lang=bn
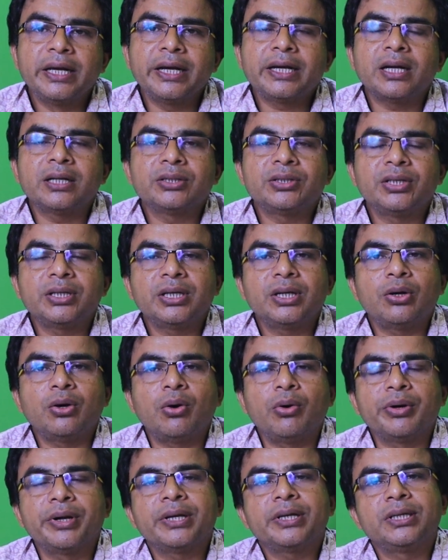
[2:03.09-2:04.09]
এখান থেকে
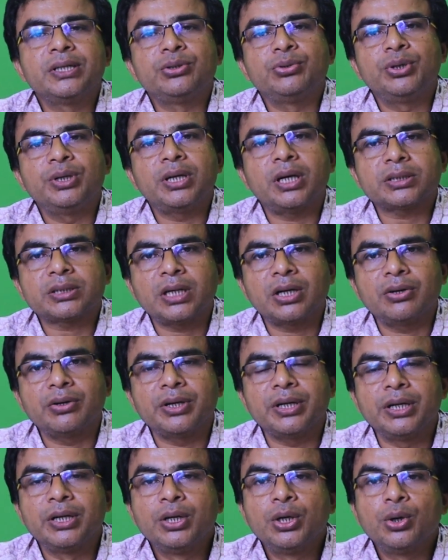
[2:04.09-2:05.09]
অনেক কিছুই আশা
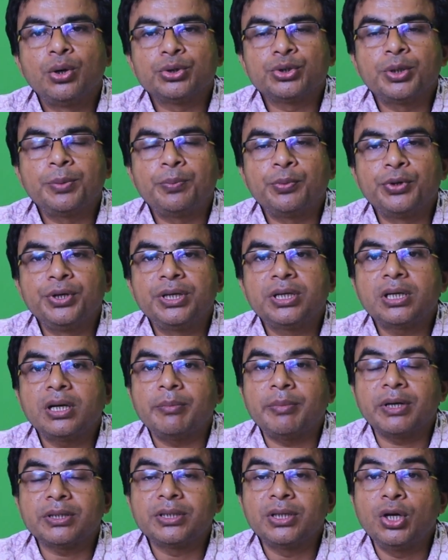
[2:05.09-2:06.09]
করে অতএব পরীক্ষা
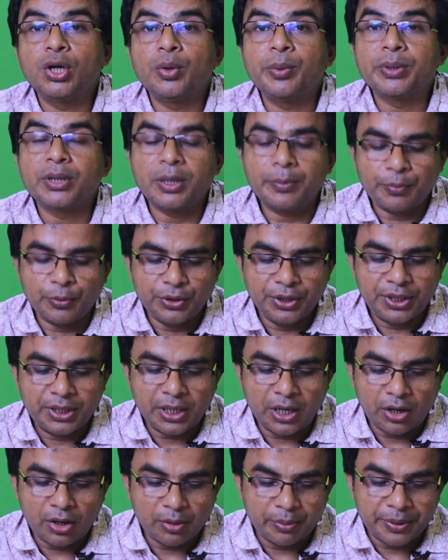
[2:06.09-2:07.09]
বাতিল হবে না
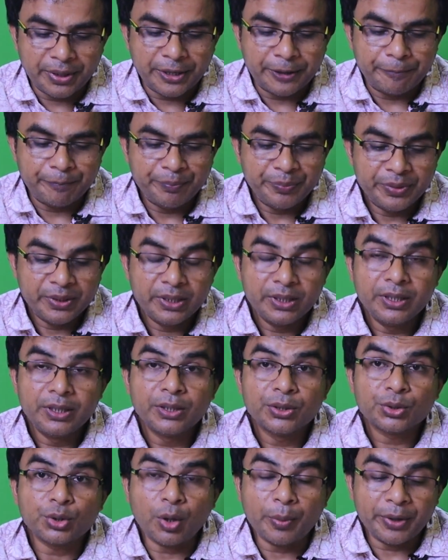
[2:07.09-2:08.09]
পরীক্ষা হবেই
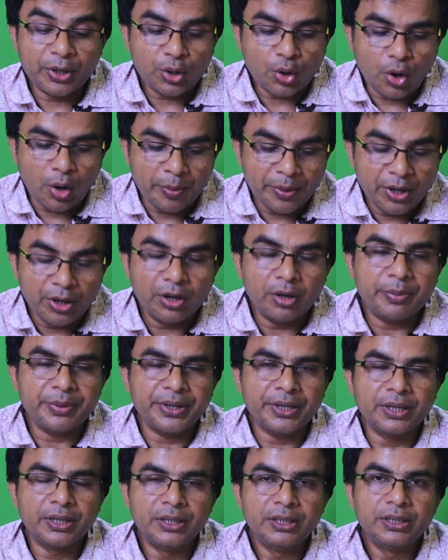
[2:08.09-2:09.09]
তবে কবে
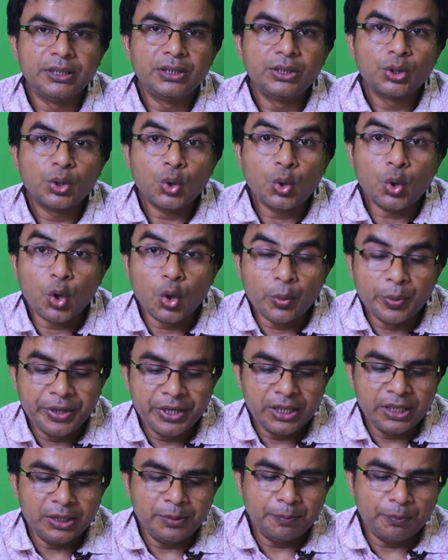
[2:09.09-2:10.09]
হবে
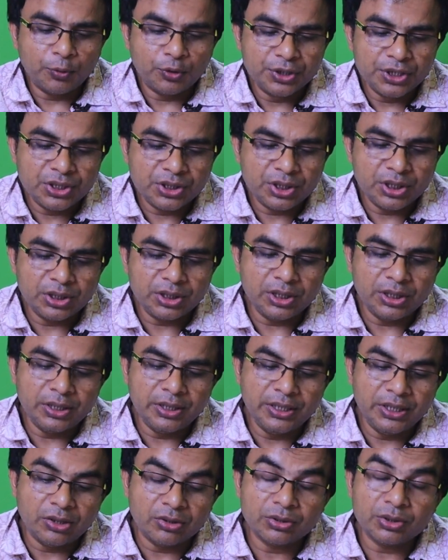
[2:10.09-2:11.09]
কোভিড পরিস্থিতি
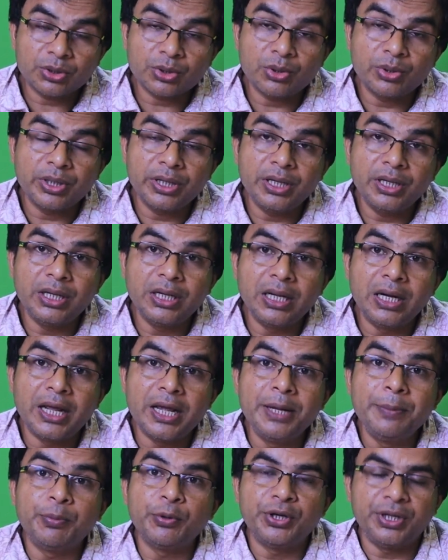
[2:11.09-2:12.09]
নিয়ন্ত্রণে
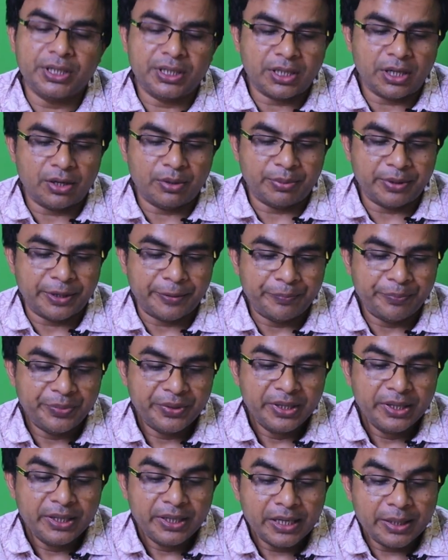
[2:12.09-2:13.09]
এলেই পরীক্ষা হবে
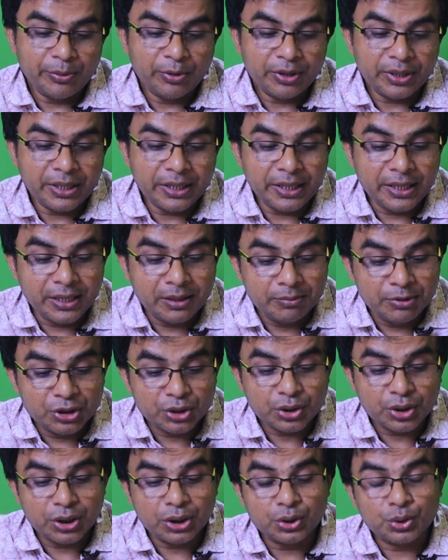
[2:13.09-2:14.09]
এবং এ
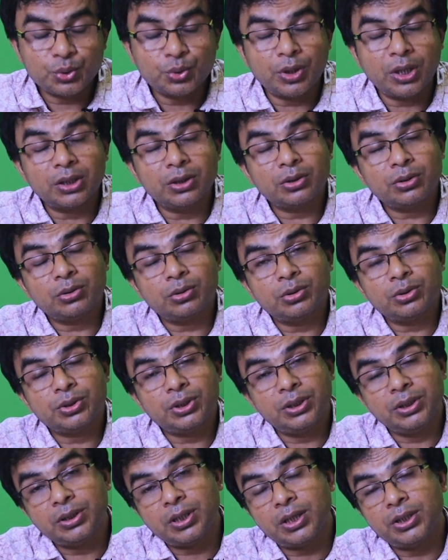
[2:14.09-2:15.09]
বিষয়ে চূড়ান্ত
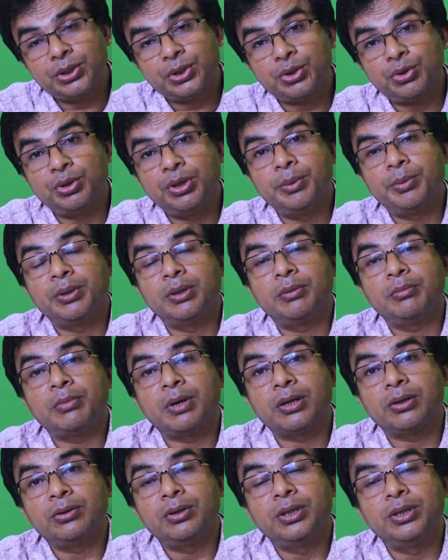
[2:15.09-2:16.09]
সিদ্ধান্ত নেবেন
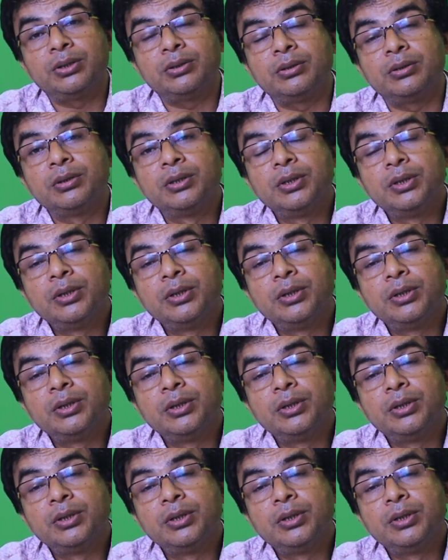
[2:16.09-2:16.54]
মাননীয়